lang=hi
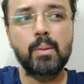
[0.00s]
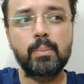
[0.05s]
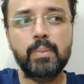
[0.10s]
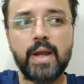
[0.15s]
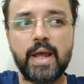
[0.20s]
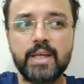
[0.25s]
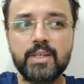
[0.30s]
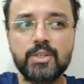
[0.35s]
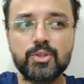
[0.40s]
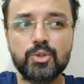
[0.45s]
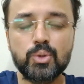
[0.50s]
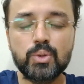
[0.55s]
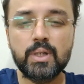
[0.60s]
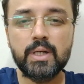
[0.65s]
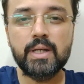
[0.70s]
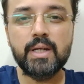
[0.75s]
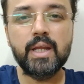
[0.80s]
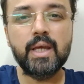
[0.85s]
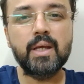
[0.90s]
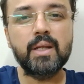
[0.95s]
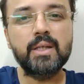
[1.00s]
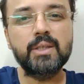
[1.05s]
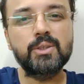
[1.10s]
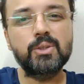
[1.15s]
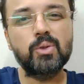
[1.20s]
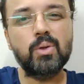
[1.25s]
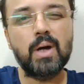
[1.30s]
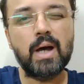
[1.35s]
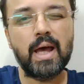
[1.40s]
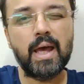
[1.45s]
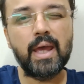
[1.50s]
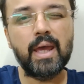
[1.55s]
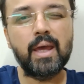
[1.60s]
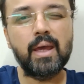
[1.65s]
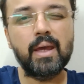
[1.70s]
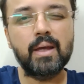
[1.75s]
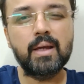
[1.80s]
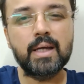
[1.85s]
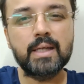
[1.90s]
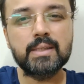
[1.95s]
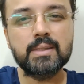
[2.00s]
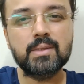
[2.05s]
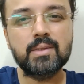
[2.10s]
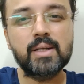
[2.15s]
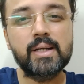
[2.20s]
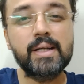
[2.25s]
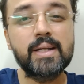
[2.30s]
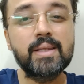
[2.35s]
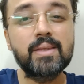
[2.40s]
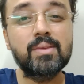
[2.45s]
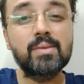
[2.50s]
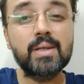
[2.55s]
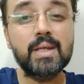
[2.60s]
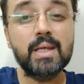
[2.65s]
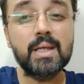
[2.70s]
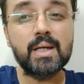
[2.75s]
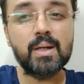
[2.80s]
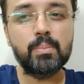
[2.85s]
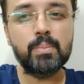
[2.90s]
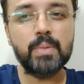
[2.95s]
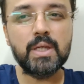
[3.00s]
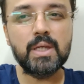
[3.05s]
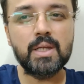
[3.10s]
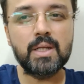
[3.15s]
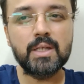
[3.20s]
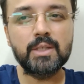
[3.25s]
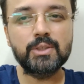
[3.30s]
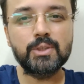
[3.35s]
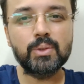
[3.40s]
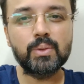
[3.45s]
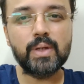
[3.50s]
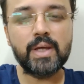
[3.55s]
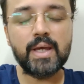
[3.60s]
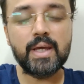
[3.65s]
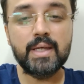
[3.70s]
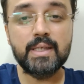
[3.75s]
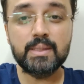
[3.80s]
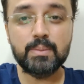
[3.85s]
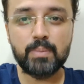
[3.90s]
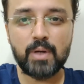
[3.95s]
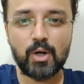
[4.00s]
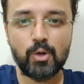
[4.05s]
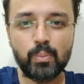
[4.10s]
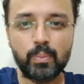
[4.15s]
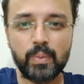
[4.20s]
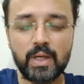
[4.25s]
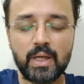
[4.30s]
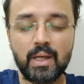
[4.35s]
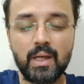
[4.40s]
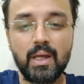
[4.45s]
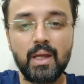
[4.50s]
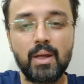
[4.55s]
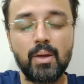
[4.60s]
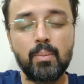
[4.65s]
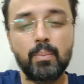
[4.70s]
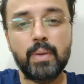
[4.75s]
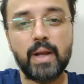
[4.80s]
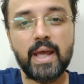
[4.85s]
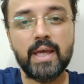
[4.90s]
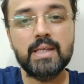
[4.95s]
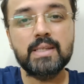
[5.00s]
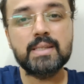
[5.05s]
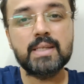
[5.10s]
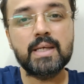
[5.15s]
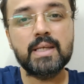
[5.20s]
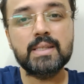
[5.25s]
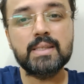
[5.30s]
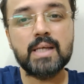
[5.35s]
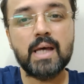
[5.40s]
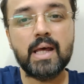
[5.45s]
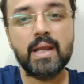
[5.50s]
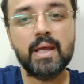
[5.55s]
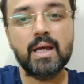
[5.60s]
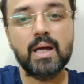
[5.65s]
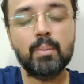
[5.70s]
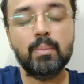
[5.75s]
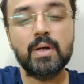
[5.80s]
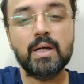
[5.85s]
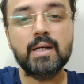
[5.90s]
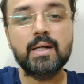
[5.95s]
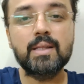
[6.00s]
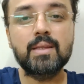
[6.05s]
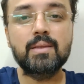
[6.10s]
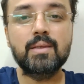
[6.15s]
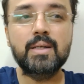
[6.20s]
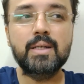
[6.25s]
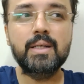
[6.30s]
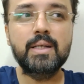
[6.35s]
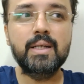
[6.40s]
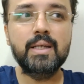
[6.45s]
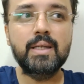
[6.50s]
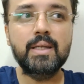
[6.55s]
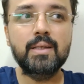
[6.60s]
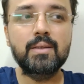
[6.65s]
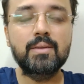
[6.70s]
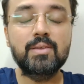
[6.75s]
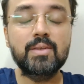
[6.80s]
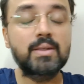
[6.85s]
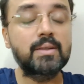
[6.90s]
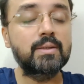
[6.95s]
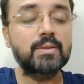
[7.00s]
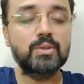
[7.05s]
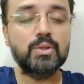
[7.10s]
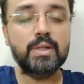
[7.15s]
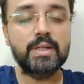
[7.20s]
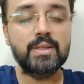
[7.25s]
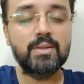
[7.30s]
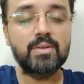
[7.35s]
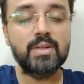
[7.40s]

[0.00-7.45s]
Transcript: प्राइस टू अर्निंग रेशियो हाई है गाइज थर्टी थ्री का पी रेशियो e है इस भाव पे प्राइस है सारे गामा का थर्टी सॉरी